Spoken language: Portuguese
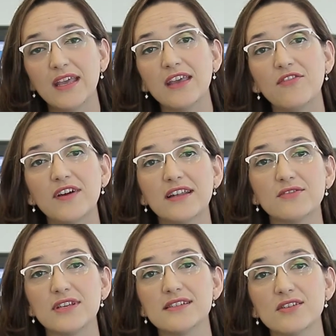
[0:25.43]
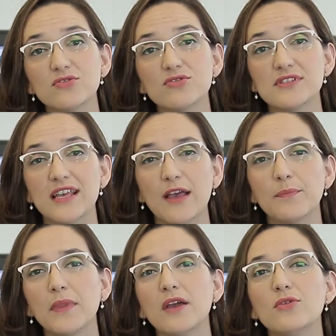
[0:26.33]
E falando em São José,
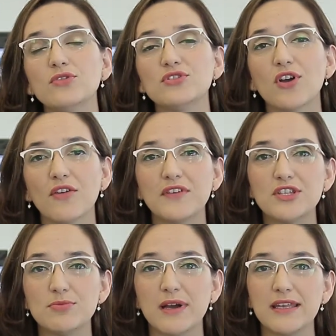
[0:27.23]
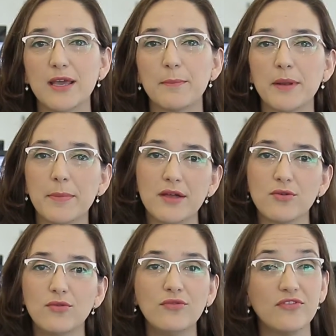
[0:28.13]
os Jovens de Maria preparou um